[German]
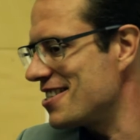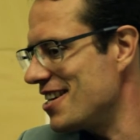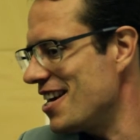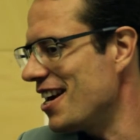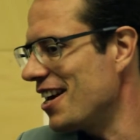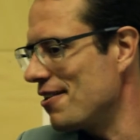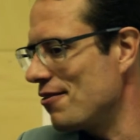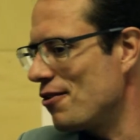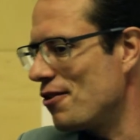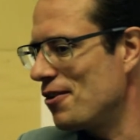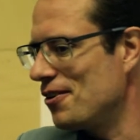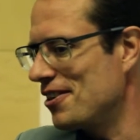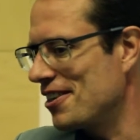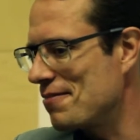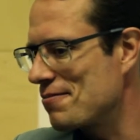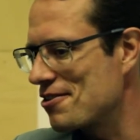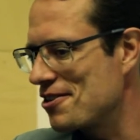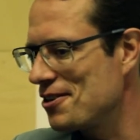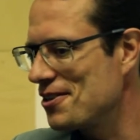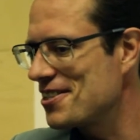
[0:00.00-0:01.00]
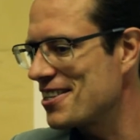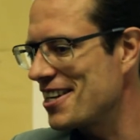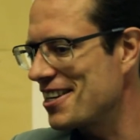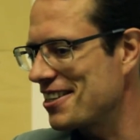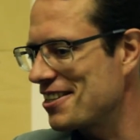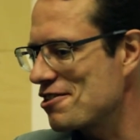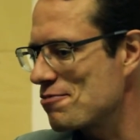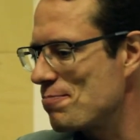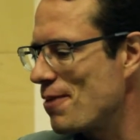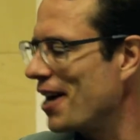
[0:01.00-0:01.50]
Serie, wo ich am Schluss
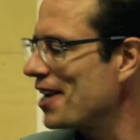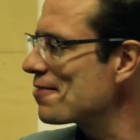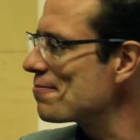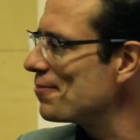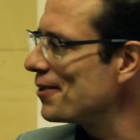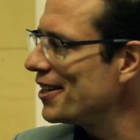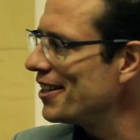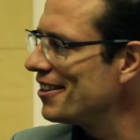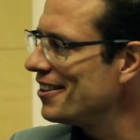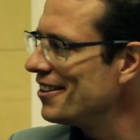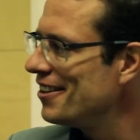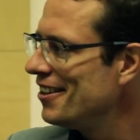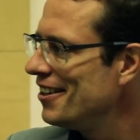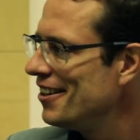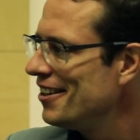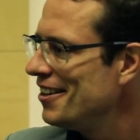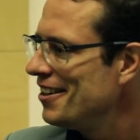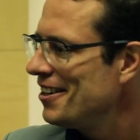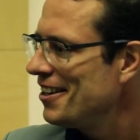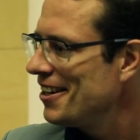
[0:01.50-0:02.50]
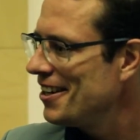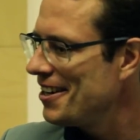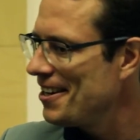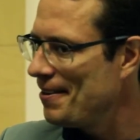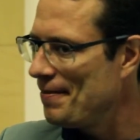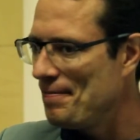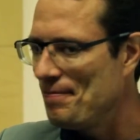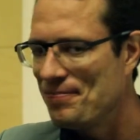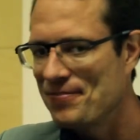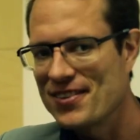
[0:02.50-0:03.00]
echt gespannt bin,
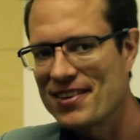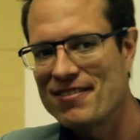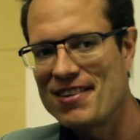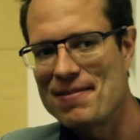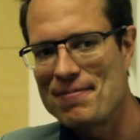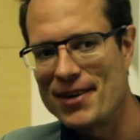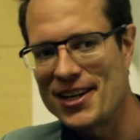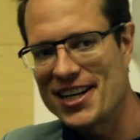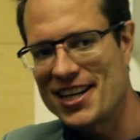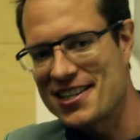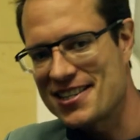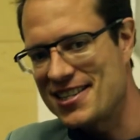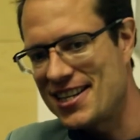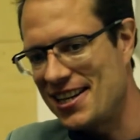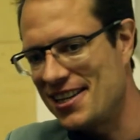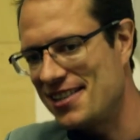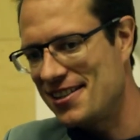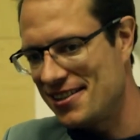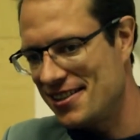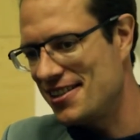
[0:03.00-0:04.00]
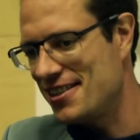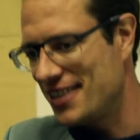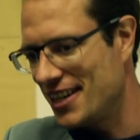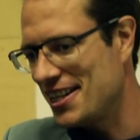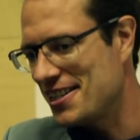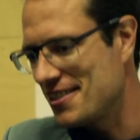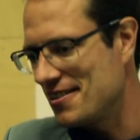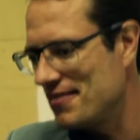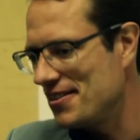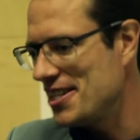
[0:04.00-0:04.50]
ähm, wenn man das dann, diese
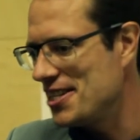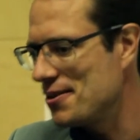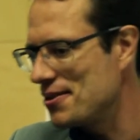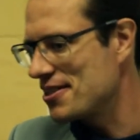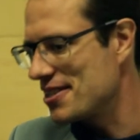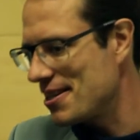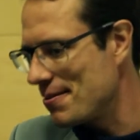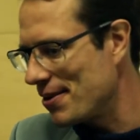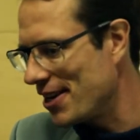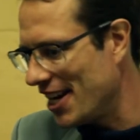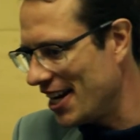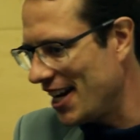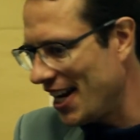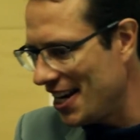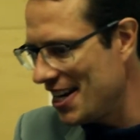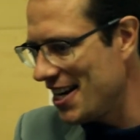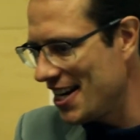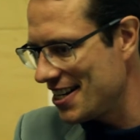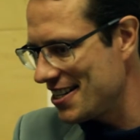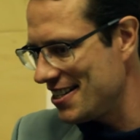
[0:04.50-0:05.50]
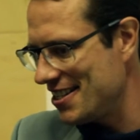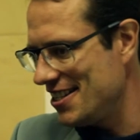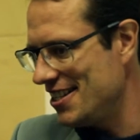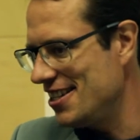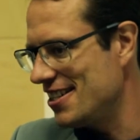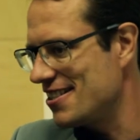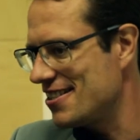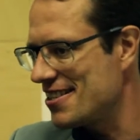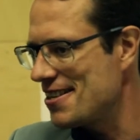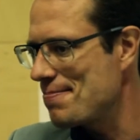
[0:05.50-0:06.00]
ganzen Videos nebeneinander
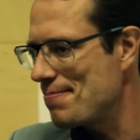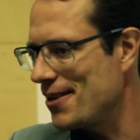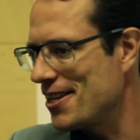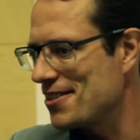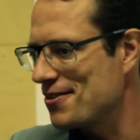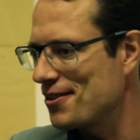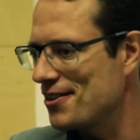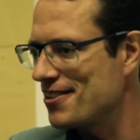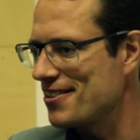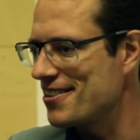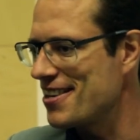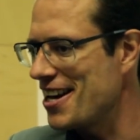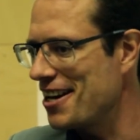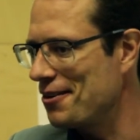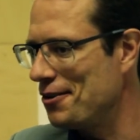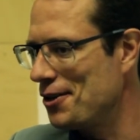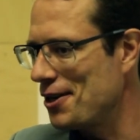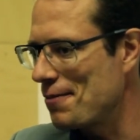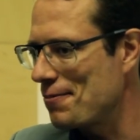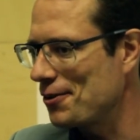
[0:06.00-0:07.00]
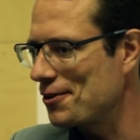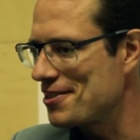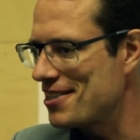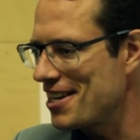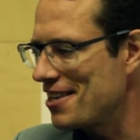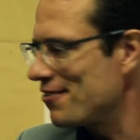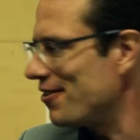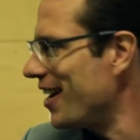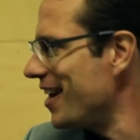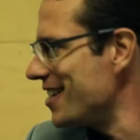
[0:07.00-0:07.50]
sieht, sieht man sozusagen
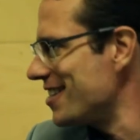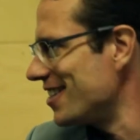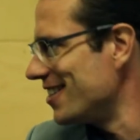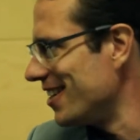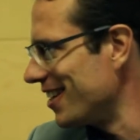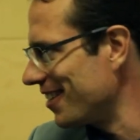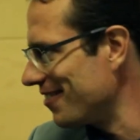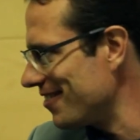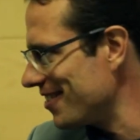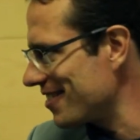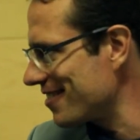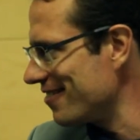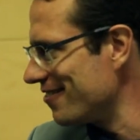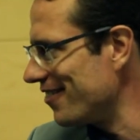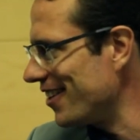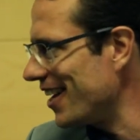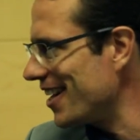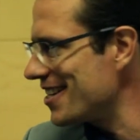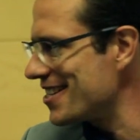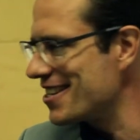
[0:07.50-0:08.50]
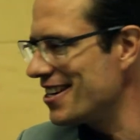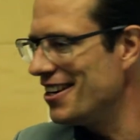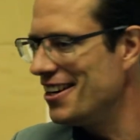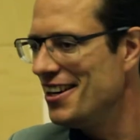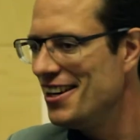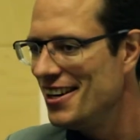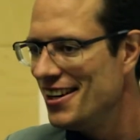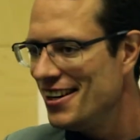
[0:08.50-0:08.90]
100% Welt in einer gewissen Weise